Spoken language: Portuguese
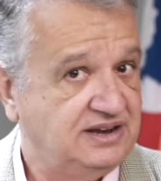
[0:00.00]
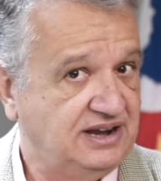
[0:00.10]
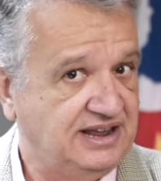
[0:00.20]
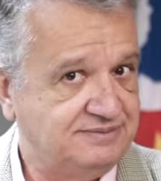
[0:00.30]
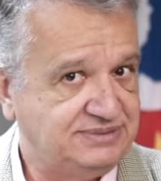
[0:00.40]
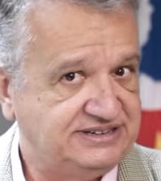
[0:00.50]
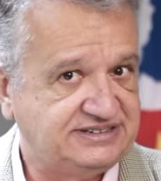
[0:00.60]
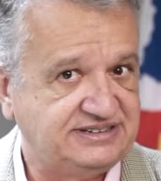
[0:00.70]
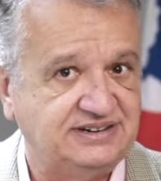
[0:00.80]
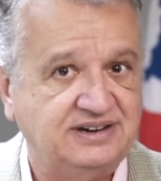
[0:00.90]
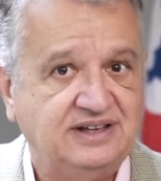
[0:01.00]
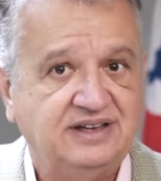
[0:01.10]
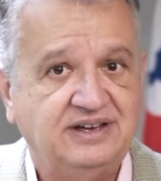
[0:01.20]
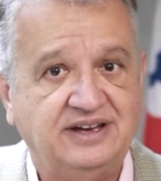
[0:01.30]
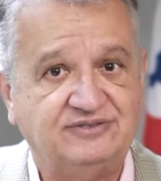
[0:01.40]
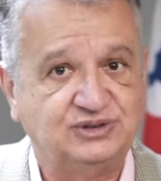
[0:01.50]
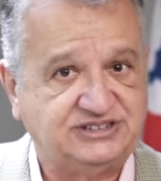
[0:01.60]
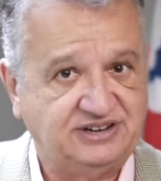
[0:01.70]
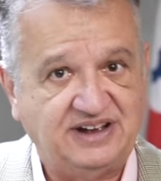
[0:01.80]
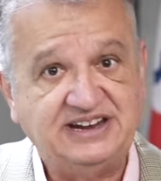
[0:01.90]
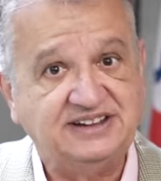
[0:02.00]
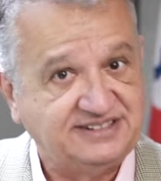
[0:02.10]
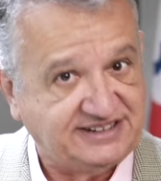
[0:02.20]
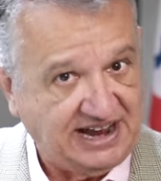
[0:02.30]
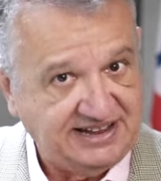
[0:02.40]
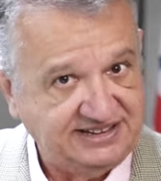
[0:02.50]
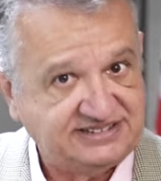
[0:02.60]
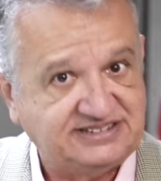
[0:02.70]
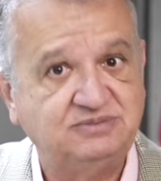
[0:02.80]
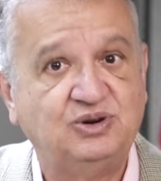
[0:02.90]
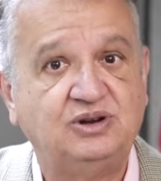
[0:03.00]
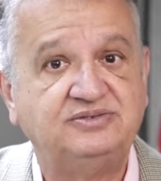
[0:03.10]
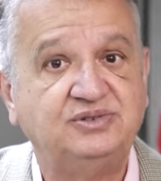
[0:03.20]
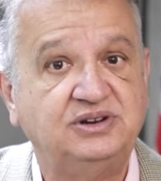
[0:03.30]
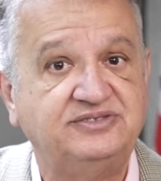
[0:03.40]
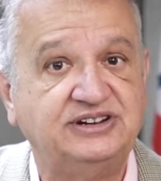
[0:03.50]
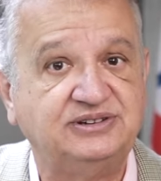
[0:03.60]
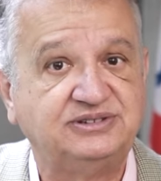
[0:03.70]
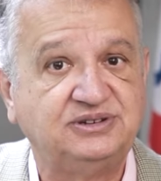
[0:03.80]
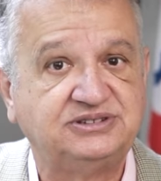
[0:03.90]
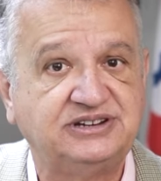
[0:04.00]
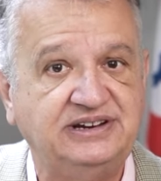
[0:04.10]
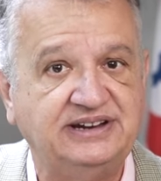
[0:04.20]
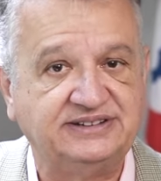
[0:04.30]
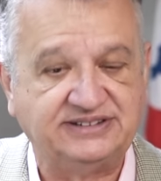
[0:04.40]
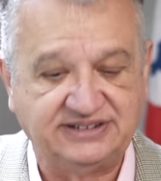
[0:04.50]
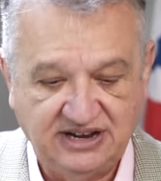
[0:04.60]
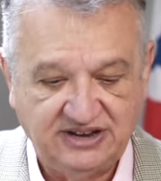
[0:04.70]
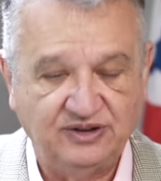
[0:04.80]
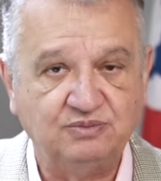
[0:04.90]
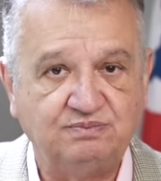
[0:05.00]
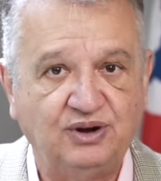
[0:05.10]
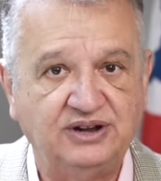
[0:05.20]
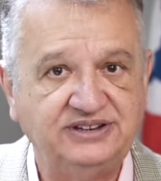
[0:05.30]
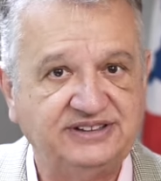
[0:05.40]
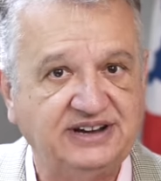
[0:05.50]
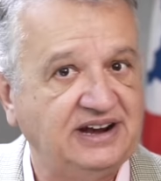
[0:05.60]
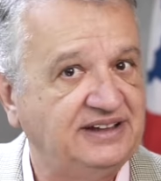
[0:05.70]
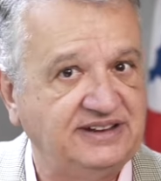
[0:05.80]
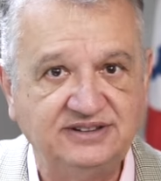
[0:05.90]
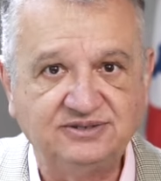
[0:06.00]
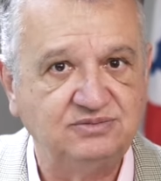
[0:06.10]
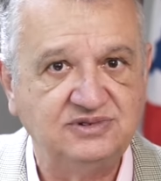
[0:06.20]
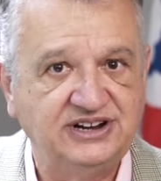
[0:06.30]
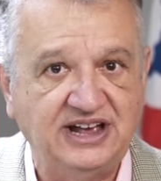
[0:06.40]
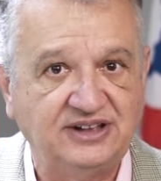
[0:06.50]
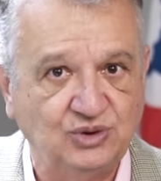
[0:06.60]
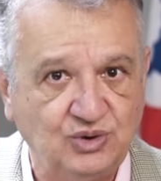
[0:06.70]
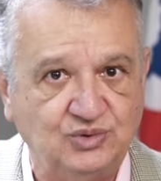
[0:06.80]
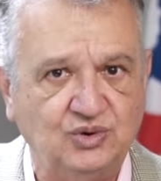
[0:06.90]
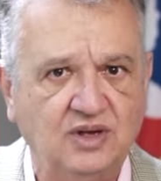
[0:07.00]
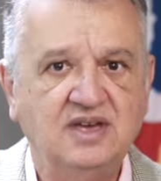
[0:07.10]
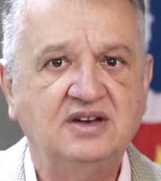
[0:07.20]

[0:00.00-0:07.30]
Lembre-se, é, você vai entrar nesse imóvel levando seus clientes. Não pode ter lá dentro um criadouro.